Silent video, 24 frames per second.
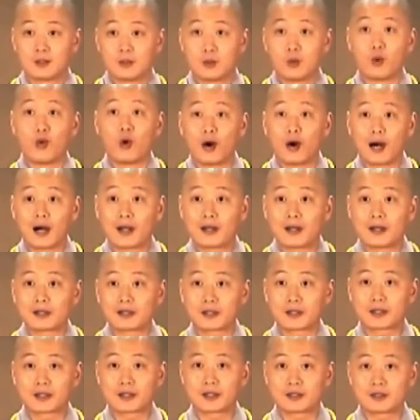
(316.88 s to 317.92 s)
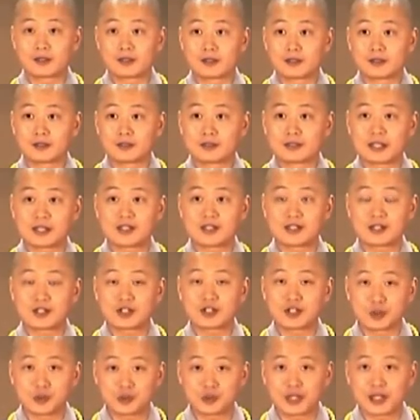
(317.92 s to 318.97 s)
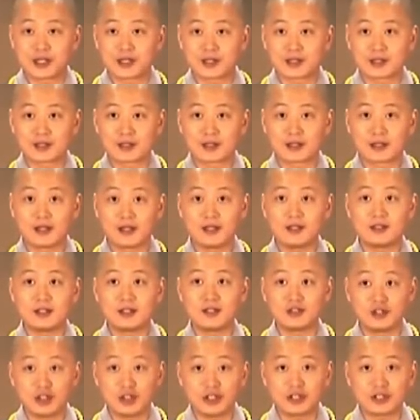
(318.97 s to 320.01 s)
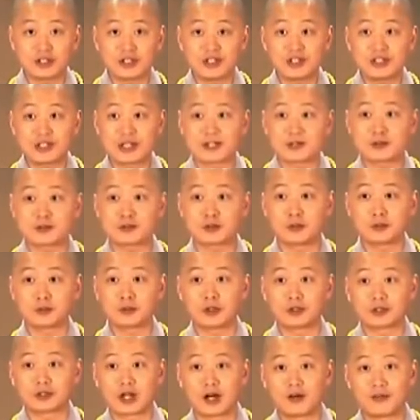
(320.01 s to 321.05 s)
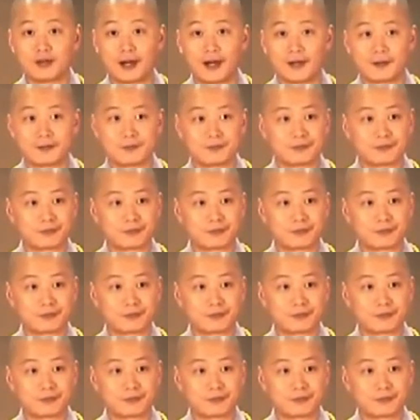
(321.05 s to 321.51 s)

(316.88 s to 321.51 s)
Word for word: 我在这个酒店给你订一间总统套房，